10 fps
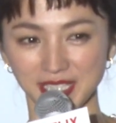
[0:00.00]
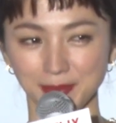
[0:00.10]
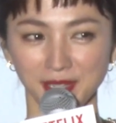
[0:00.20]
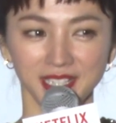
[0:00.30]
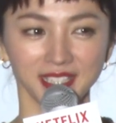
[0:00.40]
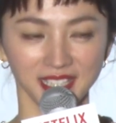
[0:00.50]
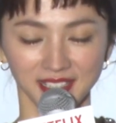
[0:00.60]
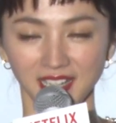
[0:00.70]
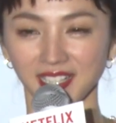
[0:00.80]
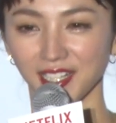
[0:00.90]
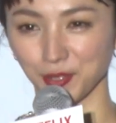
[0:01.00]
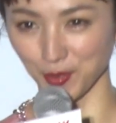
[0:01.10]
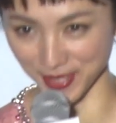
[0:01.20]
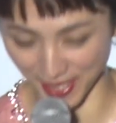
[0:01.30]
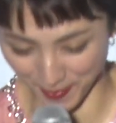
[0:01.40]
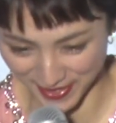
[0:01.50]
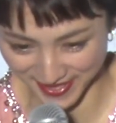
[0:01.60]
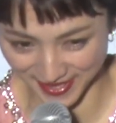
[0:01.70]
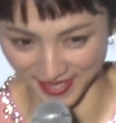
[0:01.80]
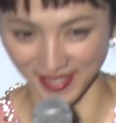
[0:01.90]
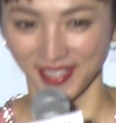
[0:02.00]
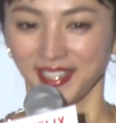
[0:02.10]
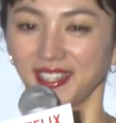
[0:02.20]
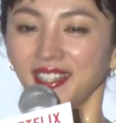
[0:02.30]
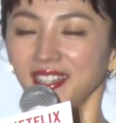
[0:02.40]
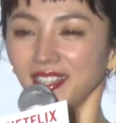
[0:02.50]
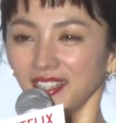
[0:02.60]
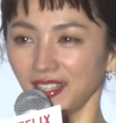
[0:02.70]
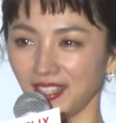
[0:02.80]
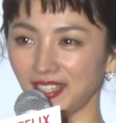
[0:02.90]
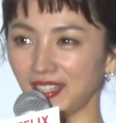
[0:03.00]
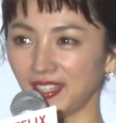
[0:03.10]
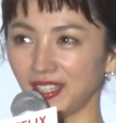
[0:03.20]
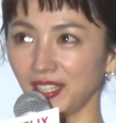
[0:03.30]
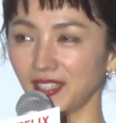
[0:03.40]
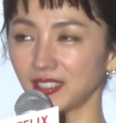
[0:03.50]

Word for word: 集まりいただきありがとうございます。えー、